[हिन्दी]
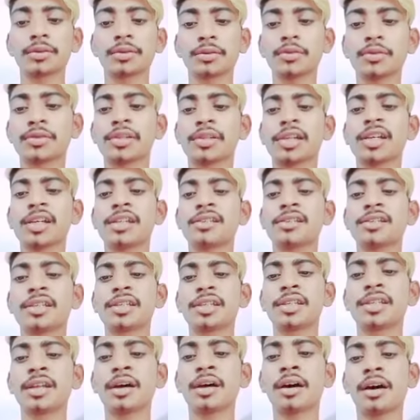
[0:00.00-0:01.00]
तुझे
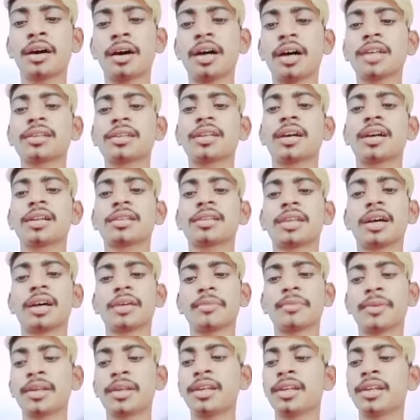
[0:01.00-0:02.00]
जीना आता
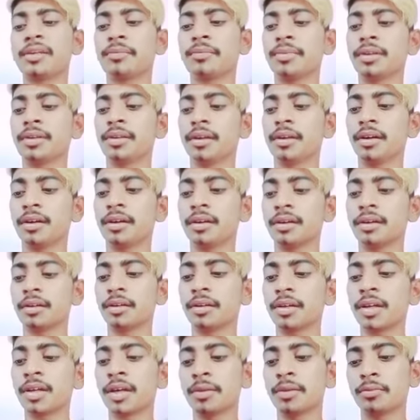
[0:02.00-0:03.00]
था मेरे बिना
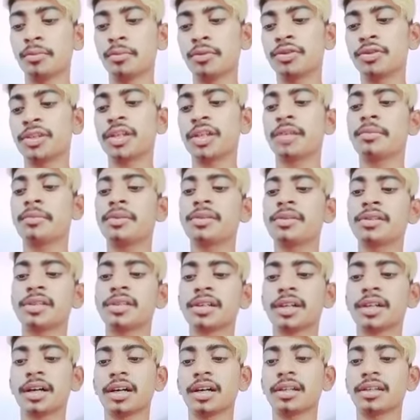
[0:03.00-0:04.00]
मुझे भी
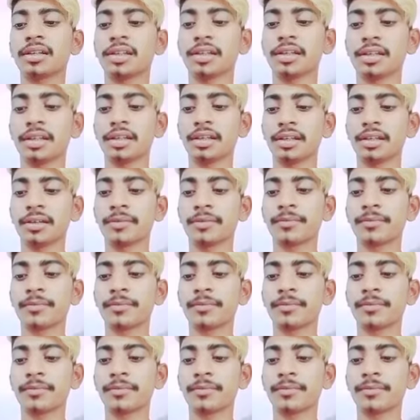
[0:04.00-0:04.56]
सिखा देते